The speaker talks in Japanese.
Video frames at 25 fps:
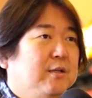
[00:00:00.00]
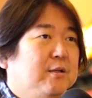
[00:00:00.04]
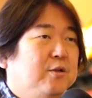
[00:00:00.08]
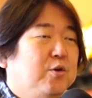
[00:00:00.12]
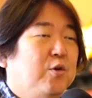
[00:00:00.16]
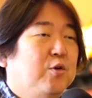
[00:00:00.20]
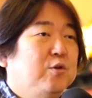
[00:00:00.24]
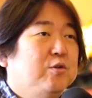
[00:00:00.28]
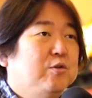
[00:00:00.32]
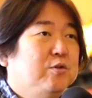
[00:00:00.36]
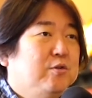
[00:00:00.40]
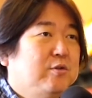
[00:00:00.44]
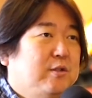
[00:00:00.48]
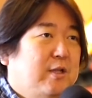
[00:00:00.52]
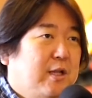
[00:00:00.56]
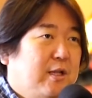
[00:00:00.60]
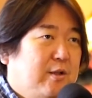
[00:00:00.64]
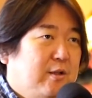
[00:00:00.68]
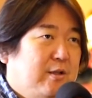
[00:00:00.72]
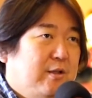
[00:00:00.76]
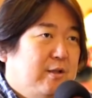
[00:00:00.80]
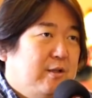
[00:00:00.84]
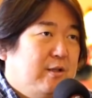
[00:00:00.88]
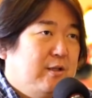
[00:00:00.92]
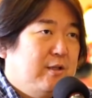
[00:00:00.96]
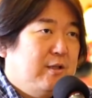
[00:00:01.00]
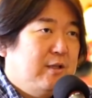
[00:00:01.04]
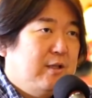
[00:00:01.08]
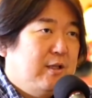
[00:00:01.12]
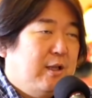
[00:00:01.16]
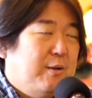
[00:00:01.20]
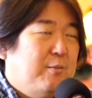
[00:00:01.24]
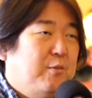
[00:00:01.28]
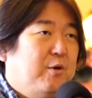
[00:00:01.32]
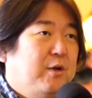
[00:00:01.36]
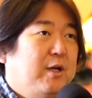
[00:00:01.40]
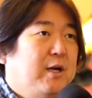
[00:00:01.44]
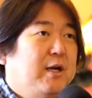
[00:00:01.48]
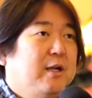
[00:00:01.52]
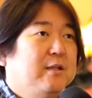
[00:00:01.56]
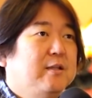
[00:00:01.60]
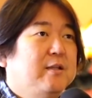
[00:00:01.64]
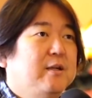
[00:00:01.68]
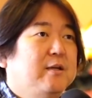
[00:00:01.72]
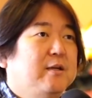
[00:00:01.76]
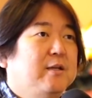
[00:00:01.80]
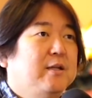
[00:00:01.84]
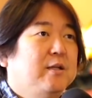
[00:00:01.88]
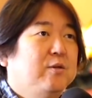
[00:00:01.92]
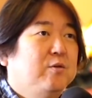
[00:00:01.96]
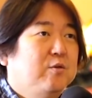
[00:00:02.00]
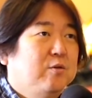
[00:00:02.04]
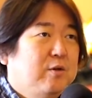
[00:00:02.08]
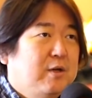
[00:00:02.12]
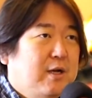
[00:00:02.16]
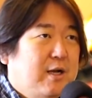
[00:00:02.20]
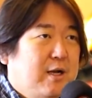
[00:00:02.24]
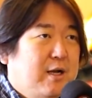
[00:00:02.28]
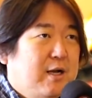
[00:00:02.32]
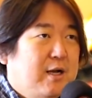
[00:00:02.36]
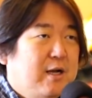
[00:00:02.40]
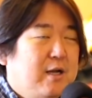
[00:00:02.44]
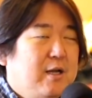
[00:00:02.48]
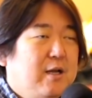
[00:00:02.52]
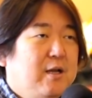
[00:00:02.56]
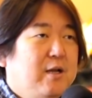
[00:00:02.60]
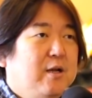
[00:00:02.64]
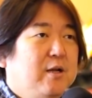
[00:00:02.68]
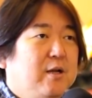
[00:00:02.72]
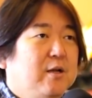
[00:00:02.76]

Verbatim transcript: 共通点で盛り上がったりだとか、